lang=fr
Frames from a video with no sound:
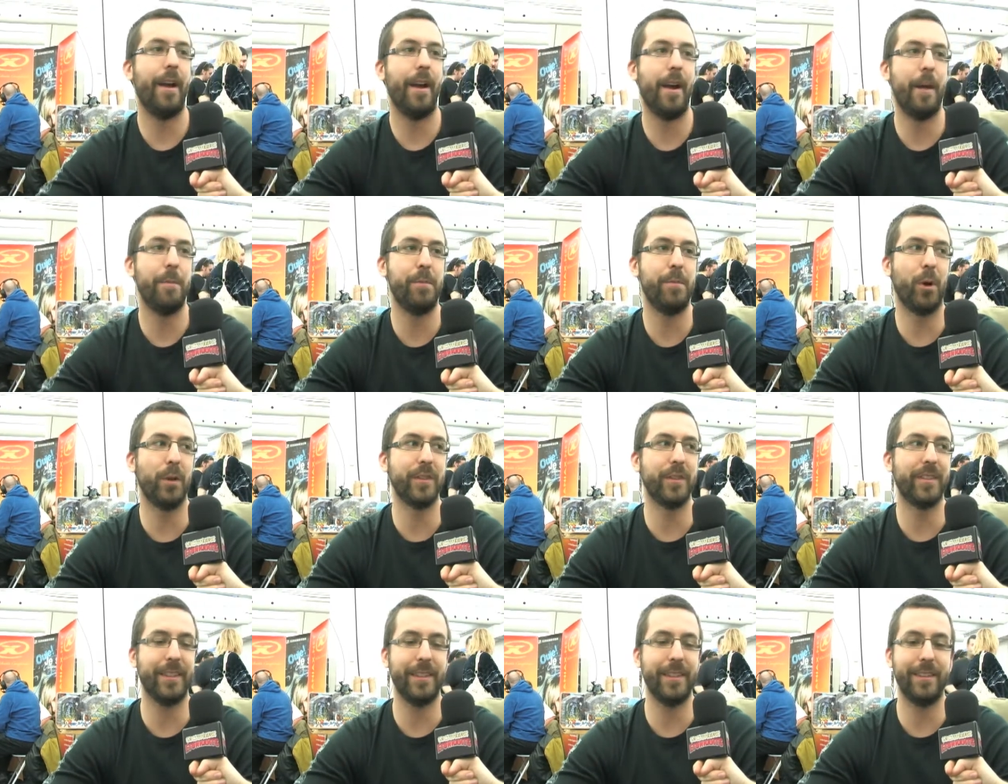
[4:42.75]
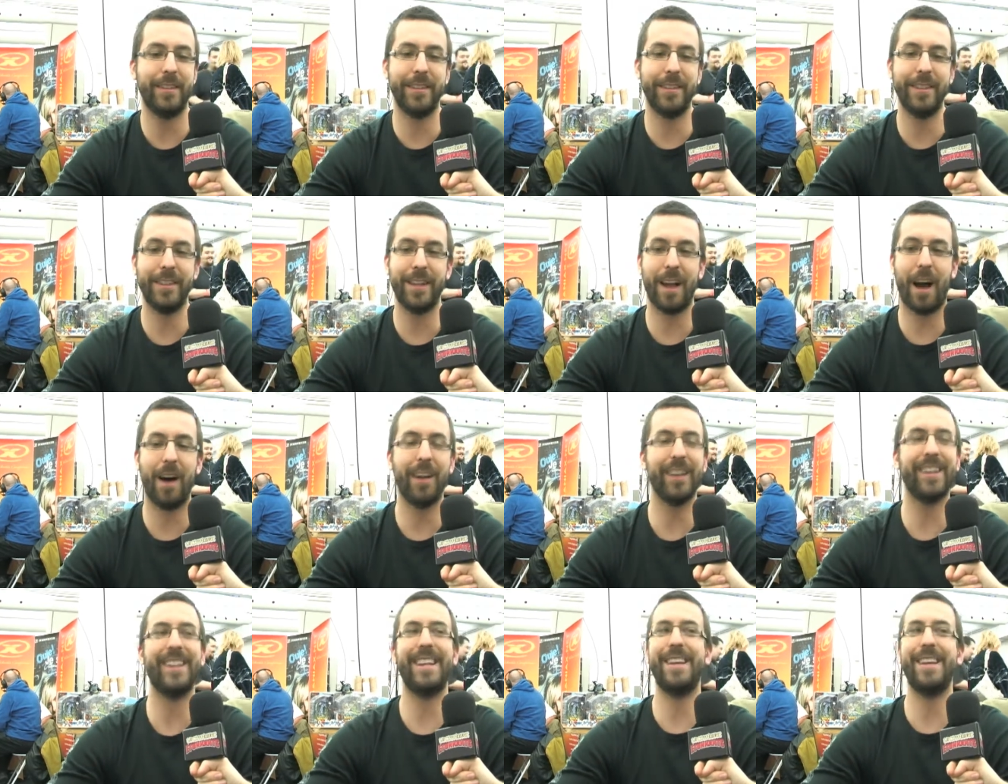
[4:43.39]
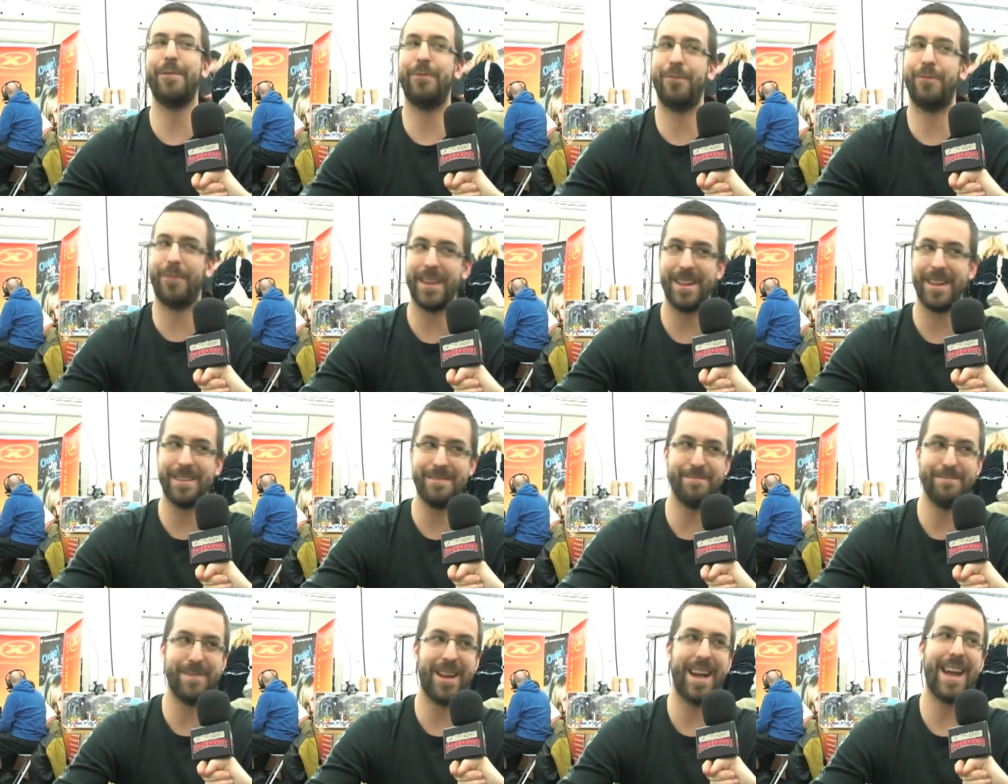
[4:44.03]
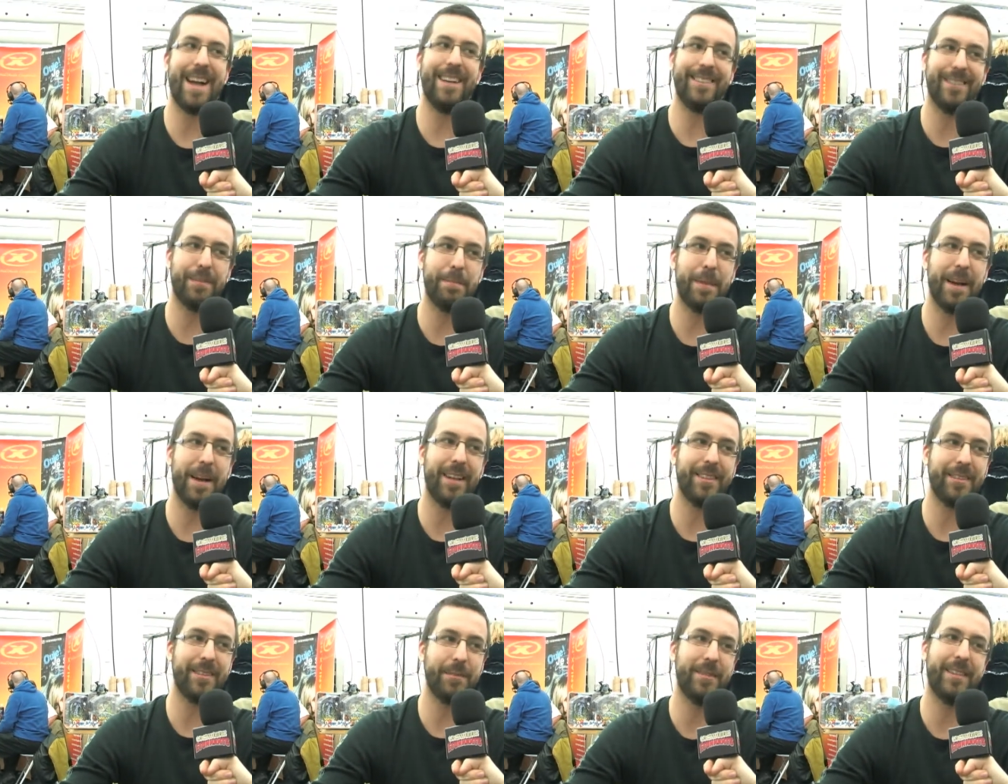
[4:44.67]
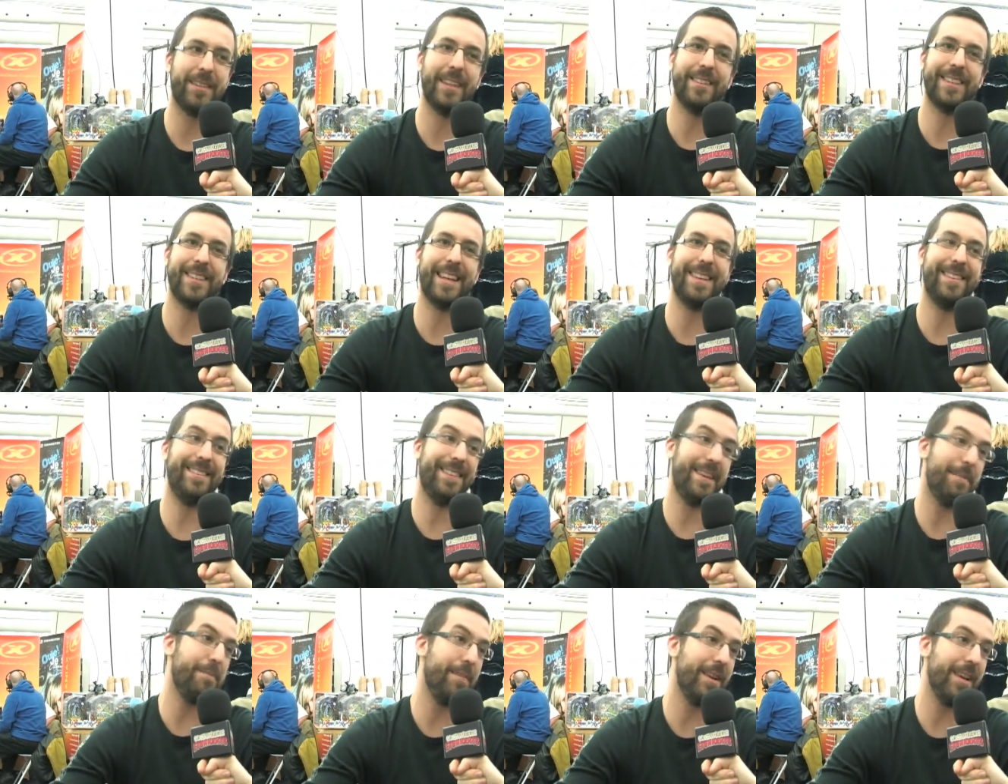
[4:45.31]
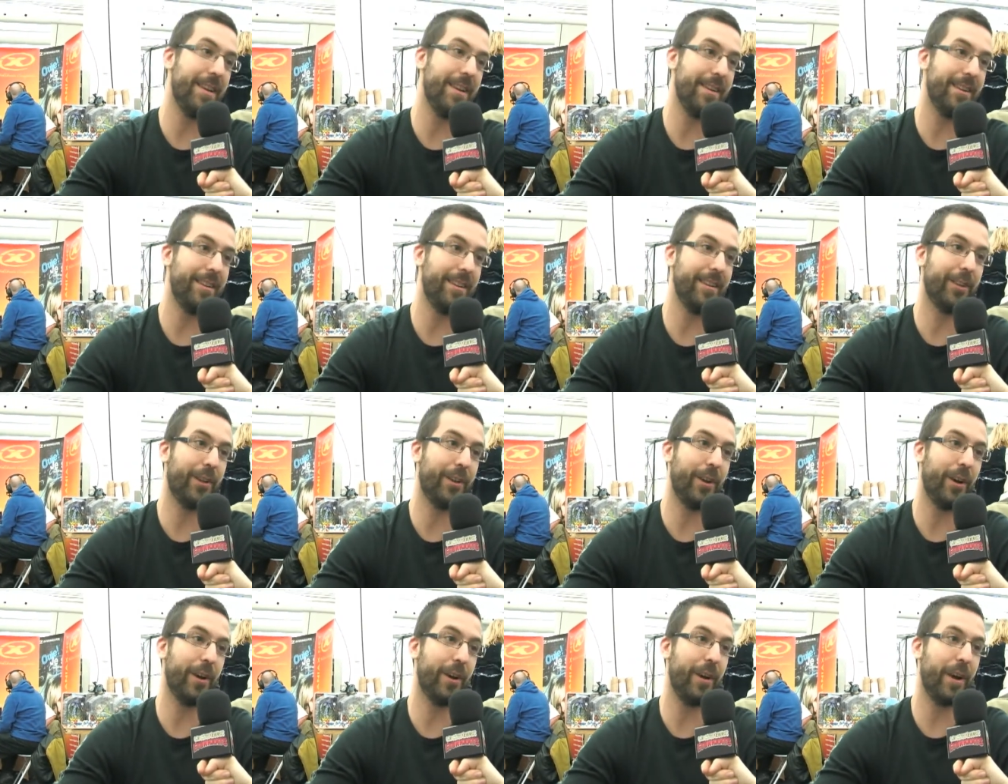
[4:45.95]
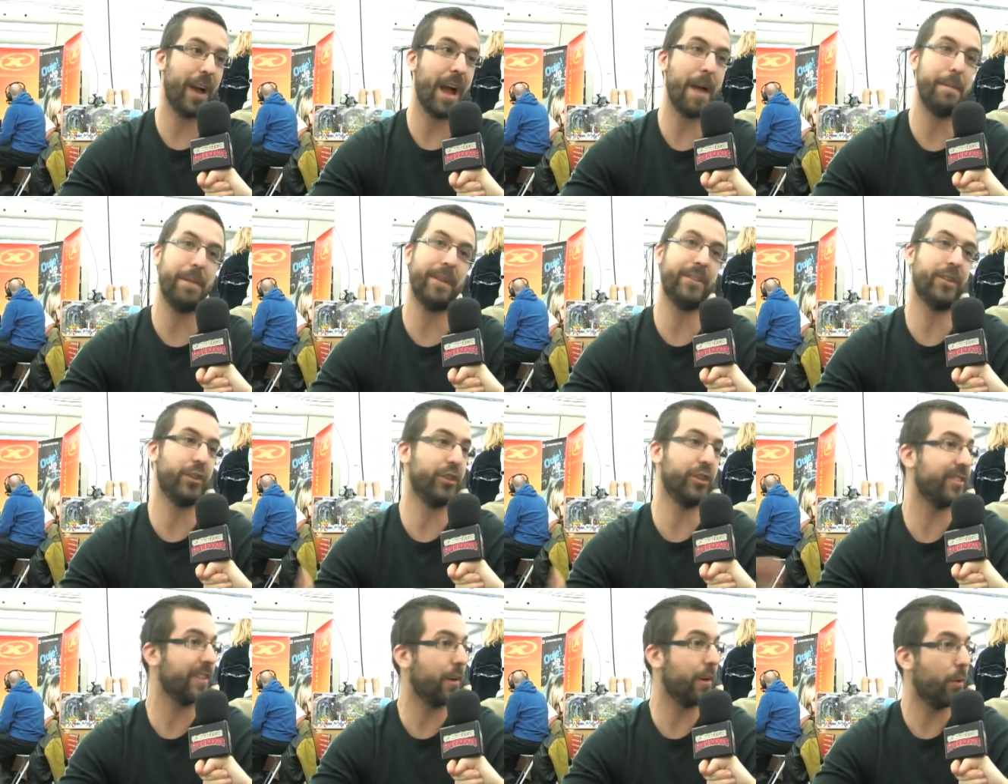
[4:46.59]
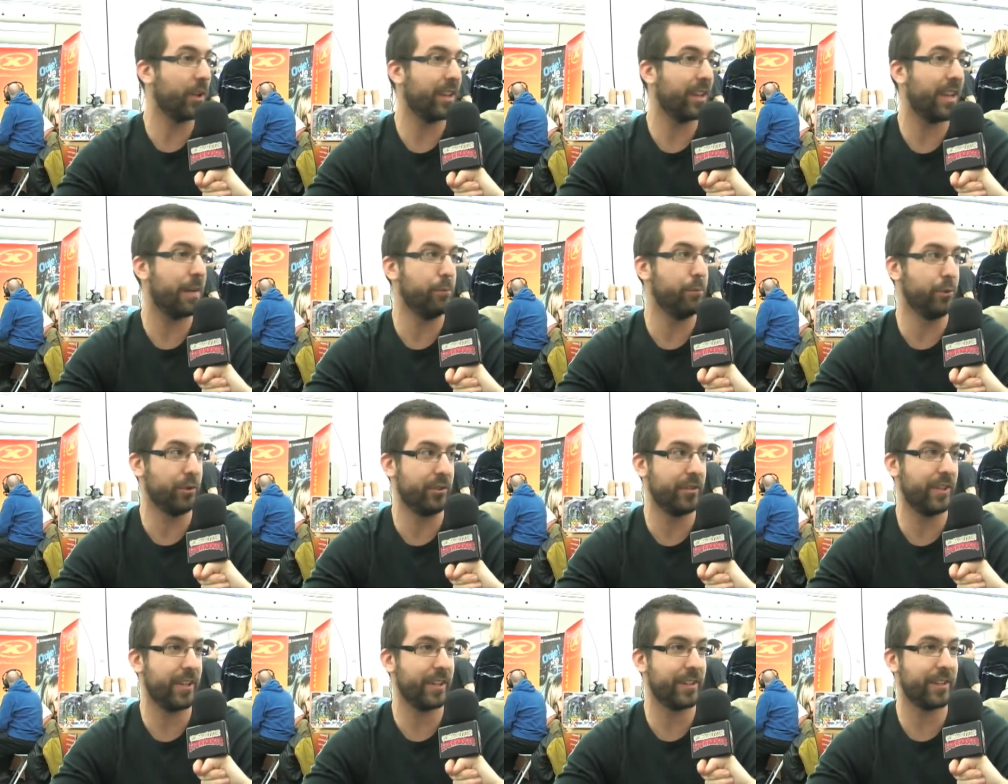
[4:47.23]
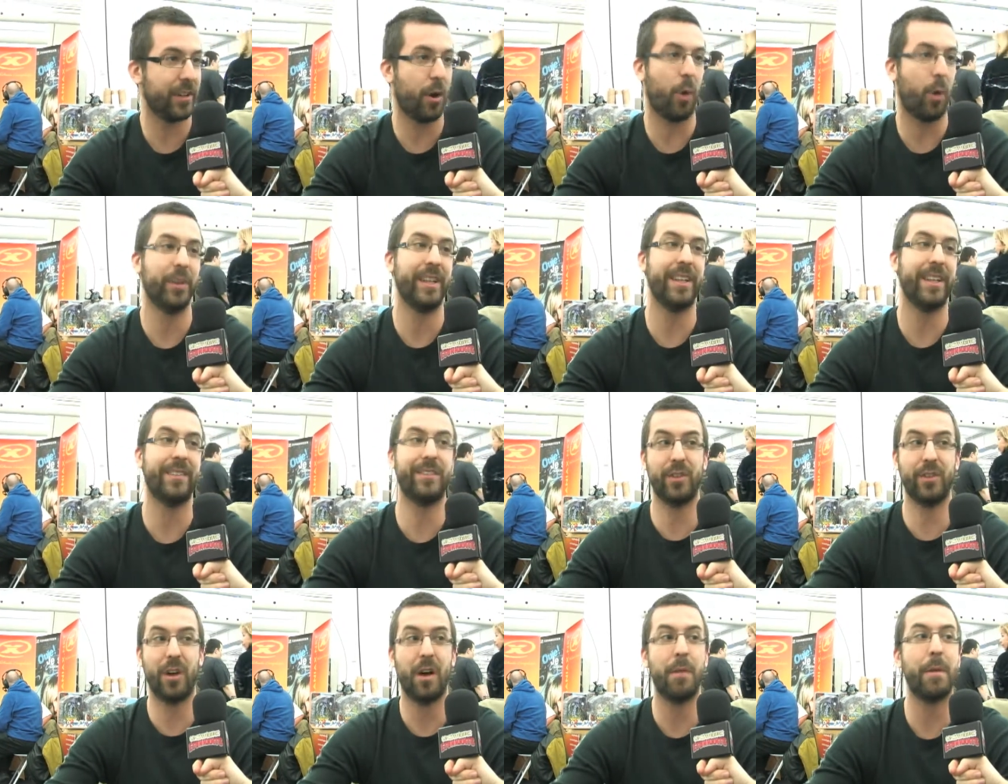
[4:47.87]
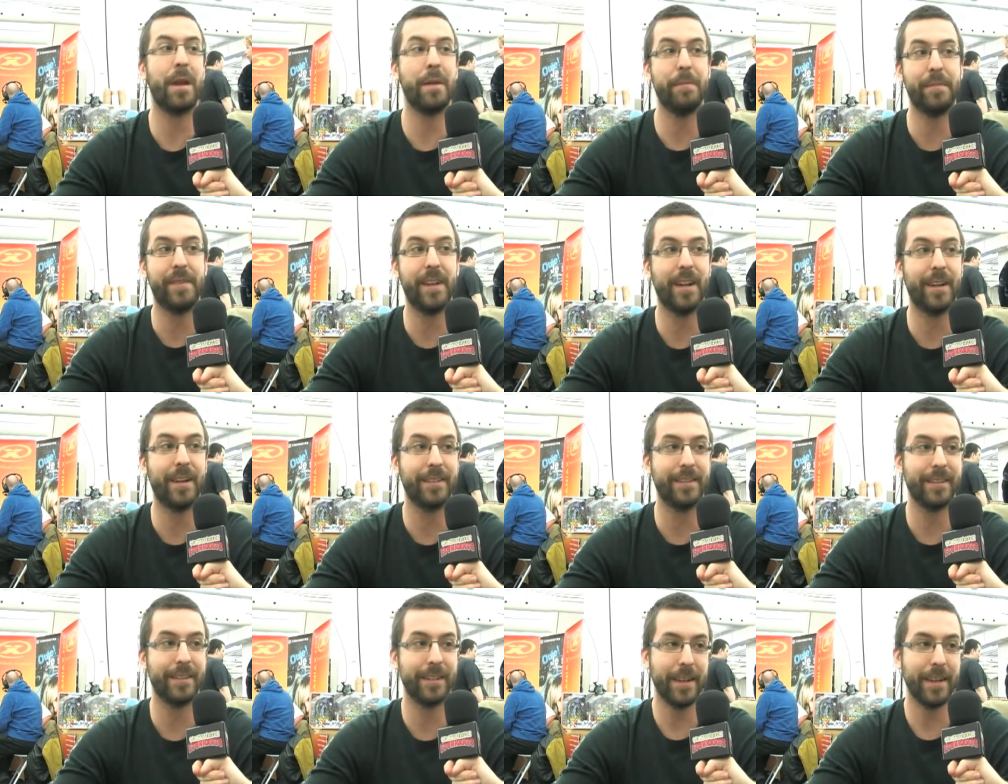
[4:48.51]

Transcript: puis on s'est dit, entre les films, à Space, mais ça serait débile qu'à place de juste avoir de la musique, on ait ça en même temps